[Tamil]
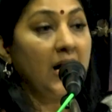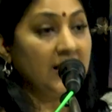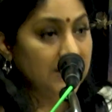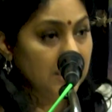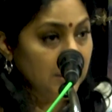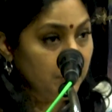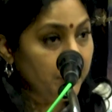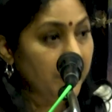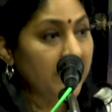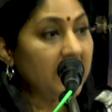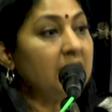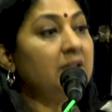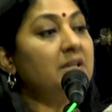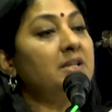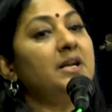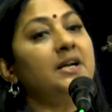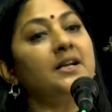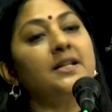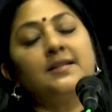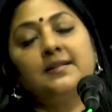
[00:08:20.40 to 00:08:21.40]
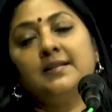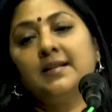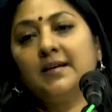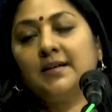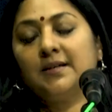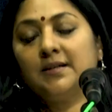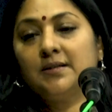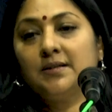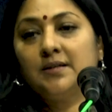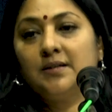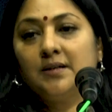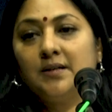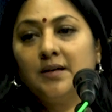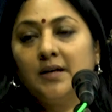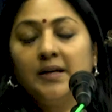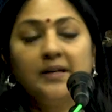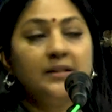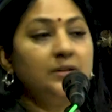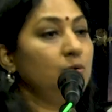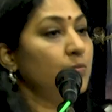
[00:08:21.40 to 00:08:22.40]
அதன் பிறகு நடந்த
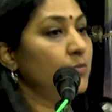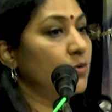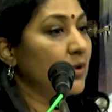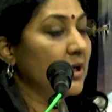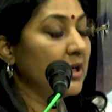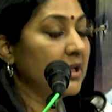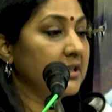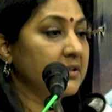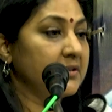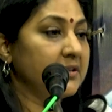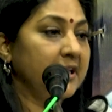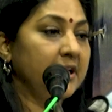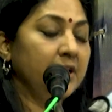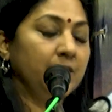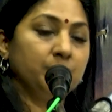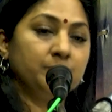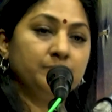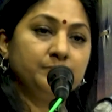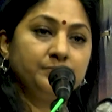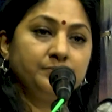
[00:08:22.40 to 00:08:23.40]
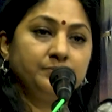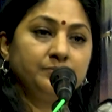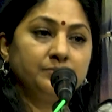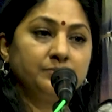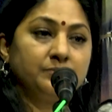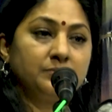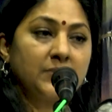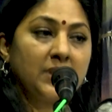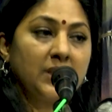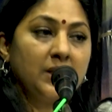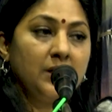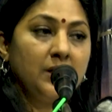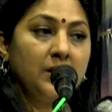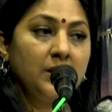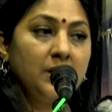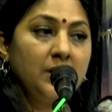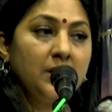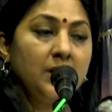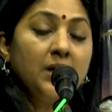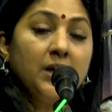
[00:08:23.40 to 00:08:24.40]
அனைத்தும் உங்களுக்கு தெரியும்
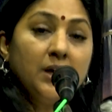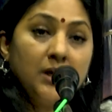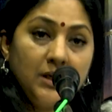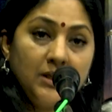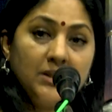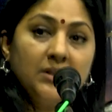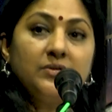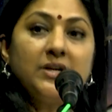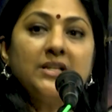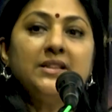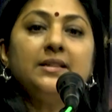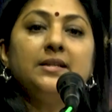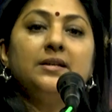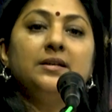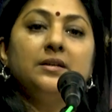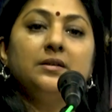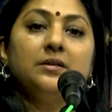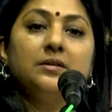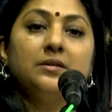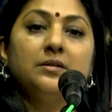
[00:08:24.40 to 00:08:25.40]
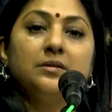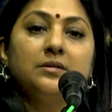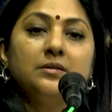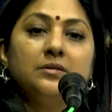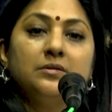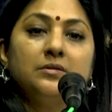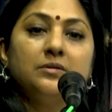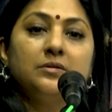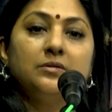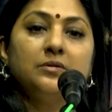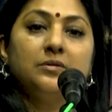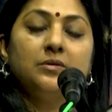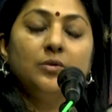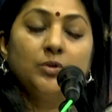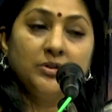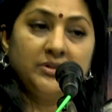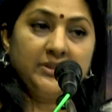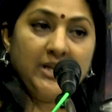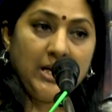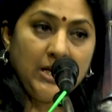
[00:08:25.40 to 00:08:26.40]
இது வந்து
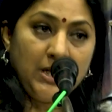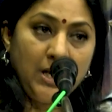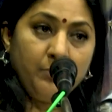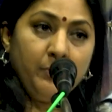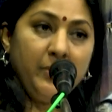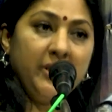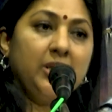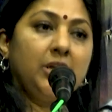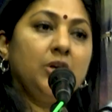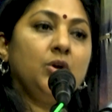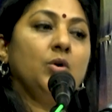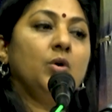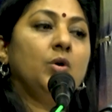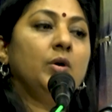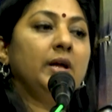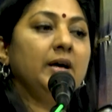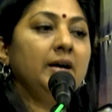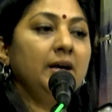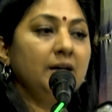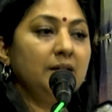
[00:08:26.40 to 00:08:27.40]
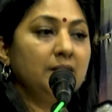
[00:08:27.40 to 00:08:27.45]
ஒரு தன்னம்பிக்கையோட